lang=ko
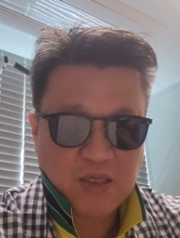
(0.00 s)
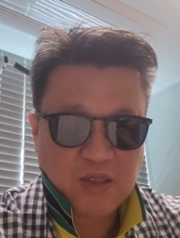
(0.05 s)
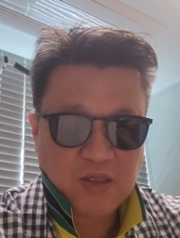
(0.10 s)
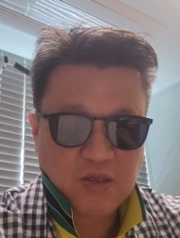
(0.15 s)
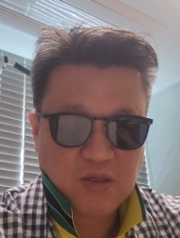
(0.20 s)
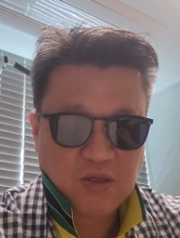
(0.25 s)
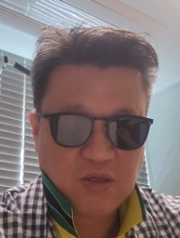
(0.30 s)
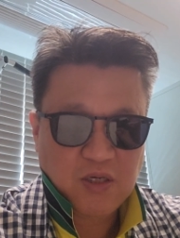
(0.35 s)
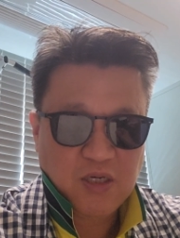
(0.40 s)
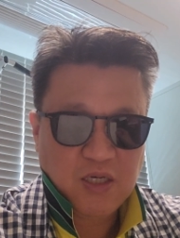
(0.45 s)

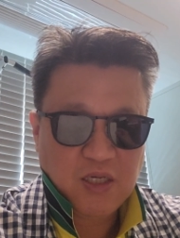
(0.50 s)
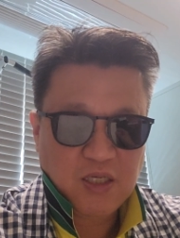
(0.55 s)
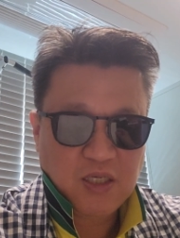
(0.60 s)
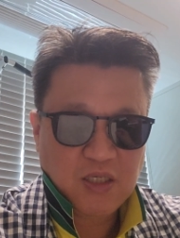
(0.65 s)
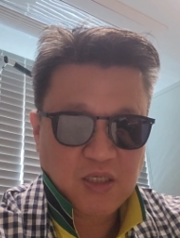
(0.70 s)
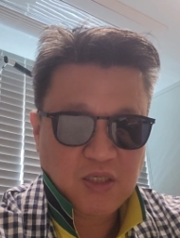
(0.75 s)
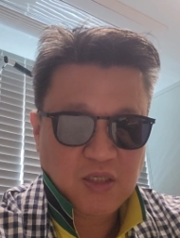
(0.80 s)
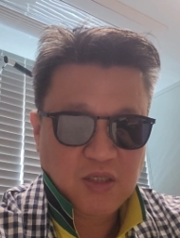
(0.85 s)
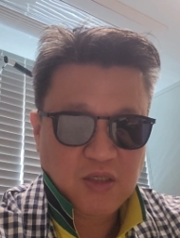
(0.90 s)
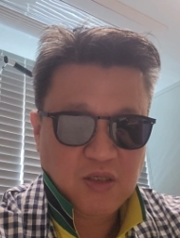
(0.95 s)
그래서
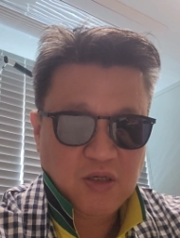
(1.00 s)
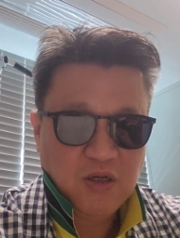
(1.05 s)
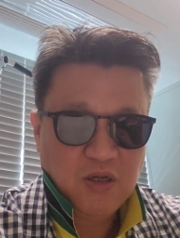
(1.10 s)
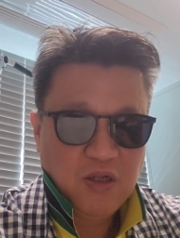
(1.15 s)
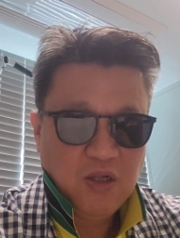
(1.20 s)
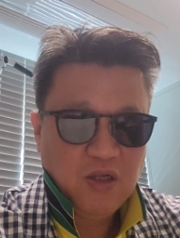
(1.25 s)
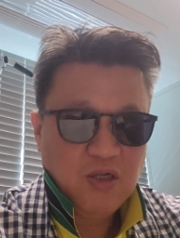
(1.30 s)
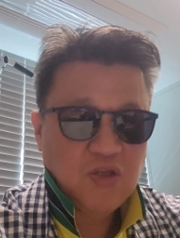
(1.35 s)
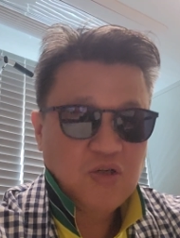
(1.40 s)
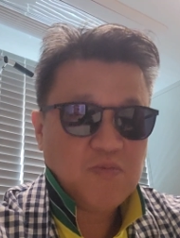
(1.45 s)
클래시스
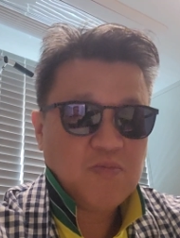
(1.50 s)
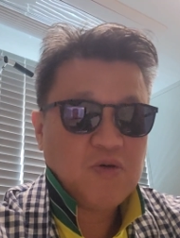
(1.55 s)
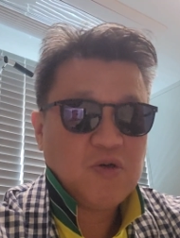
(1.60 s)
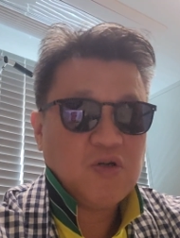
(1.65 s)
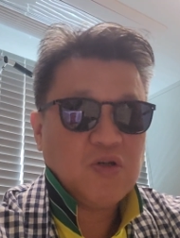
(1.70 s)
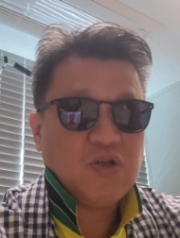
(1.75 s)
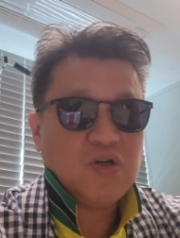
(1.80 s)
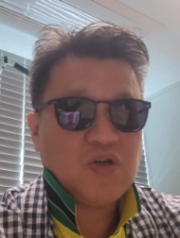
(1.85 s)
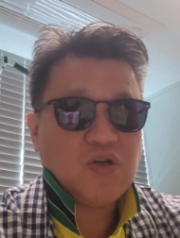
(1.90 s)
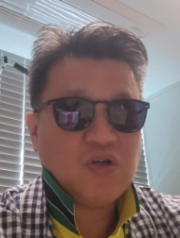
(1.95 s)
좀
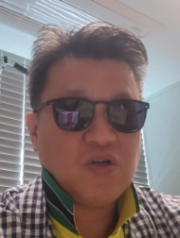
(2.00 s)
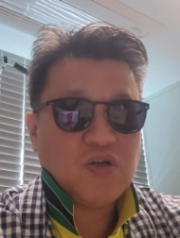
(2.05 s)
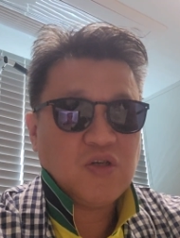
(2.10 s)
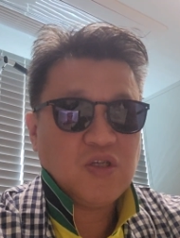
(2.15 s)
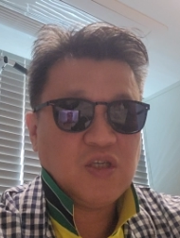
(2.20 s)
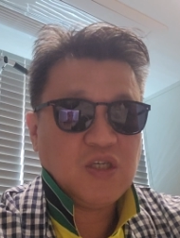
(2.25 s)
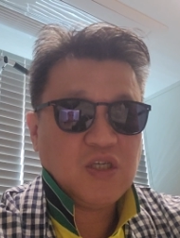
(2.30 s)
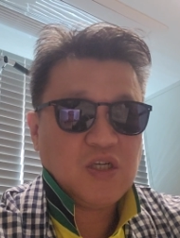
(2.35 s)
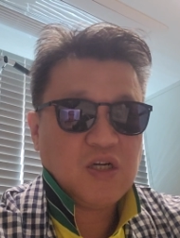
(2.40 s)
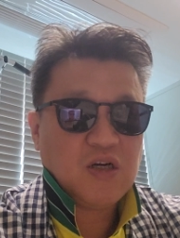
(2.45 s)

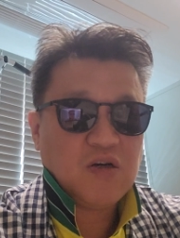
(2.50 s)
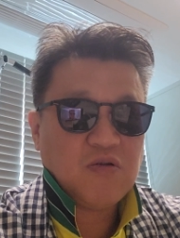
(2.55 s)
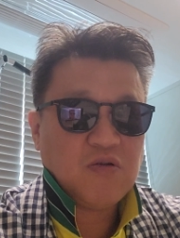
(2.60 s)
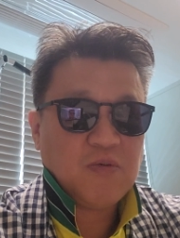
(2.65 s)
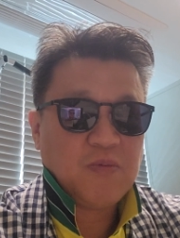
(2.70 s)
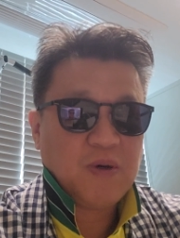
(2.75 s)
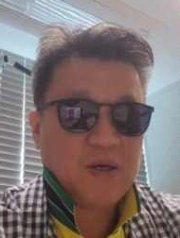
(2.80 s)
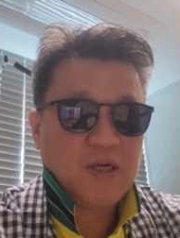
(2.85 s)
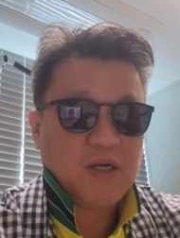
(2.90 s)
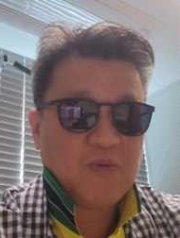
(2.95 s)
긍정적인
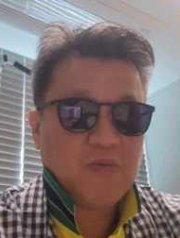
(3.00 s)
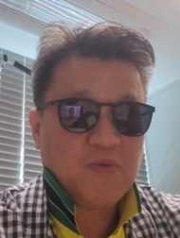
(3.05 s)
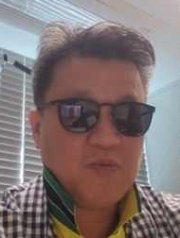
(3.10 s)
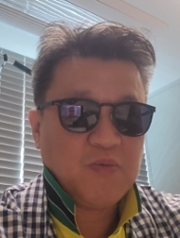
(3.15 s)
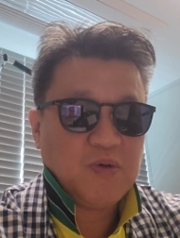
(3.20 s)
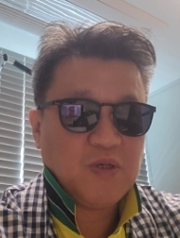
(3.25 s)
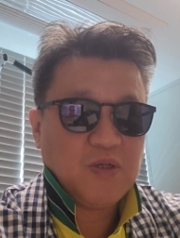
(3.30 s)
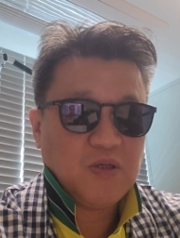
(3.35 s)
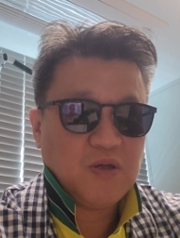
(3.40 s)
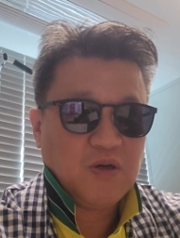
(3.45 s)
시각으로
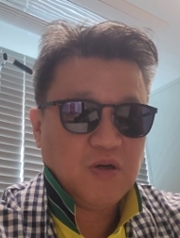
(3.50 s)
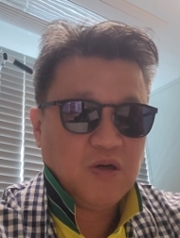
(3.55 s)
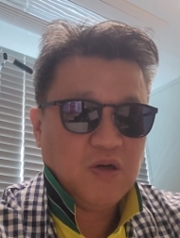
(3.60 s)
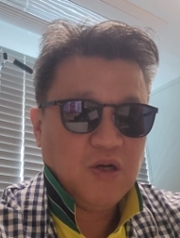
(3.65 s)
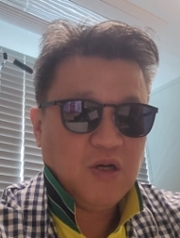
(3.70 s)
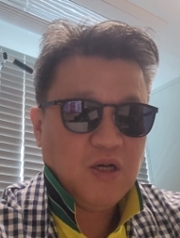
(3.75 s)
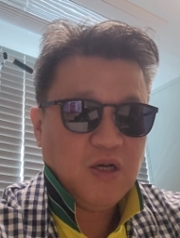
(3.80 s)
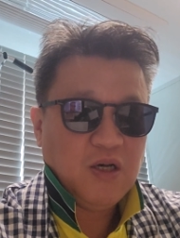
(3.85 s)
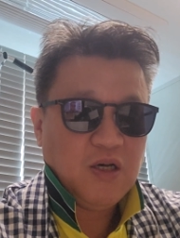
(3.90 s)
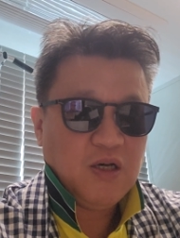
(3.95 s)
바라보면서
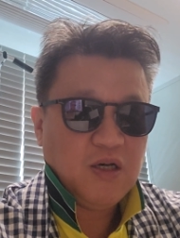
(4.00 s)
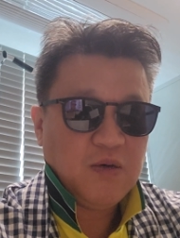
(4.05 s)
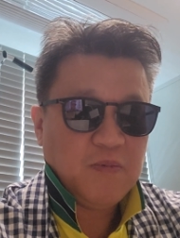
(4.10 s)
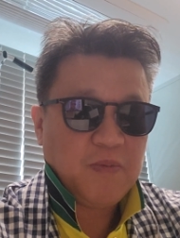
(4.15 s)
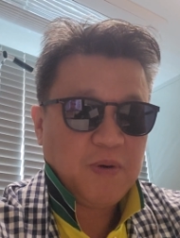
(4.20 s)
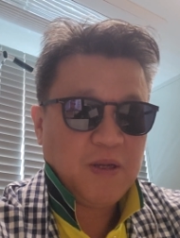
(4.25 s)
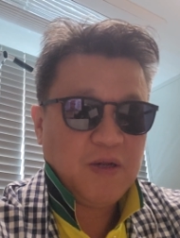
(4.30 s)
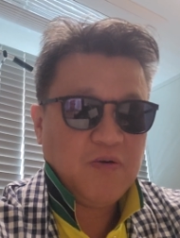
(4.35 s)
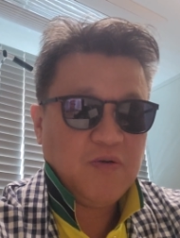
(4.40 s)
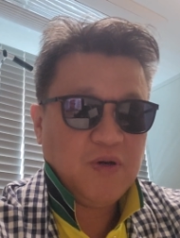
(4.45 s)
어,
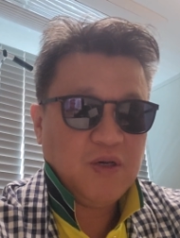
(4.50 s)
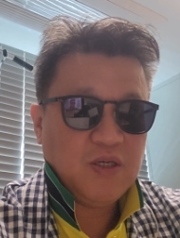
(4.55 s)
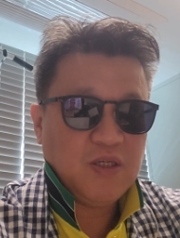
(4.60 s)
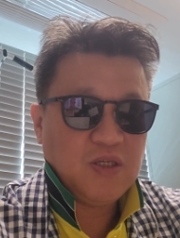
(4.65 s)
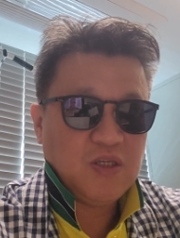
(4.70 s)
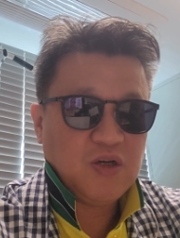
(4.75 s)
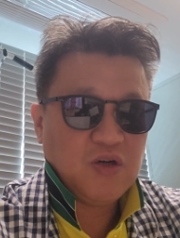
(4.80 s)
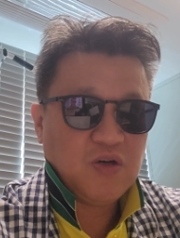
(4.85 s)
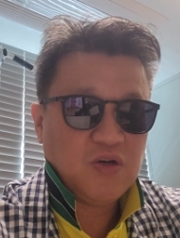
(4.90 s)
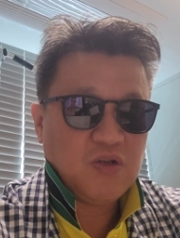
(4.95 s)

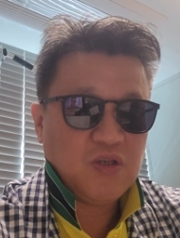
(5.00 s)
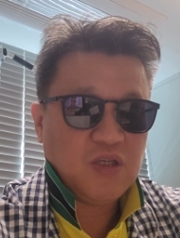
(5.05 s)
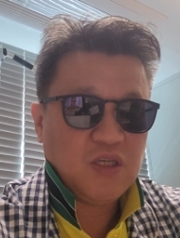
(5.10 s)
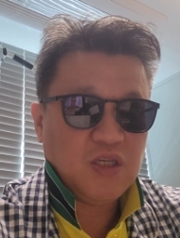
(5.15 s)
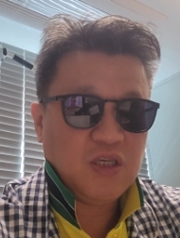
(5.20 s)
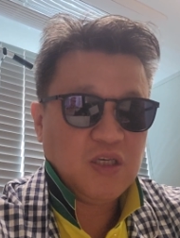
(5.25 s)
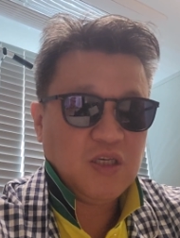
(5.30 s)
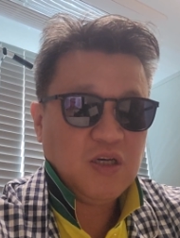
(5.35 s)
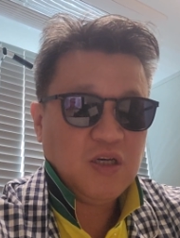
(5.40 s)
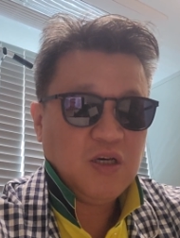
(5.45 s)

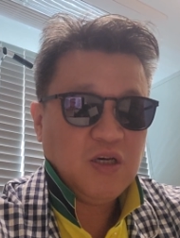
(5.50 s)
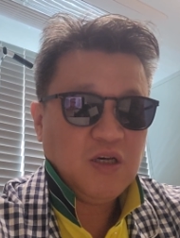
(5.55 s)
밸류에이션이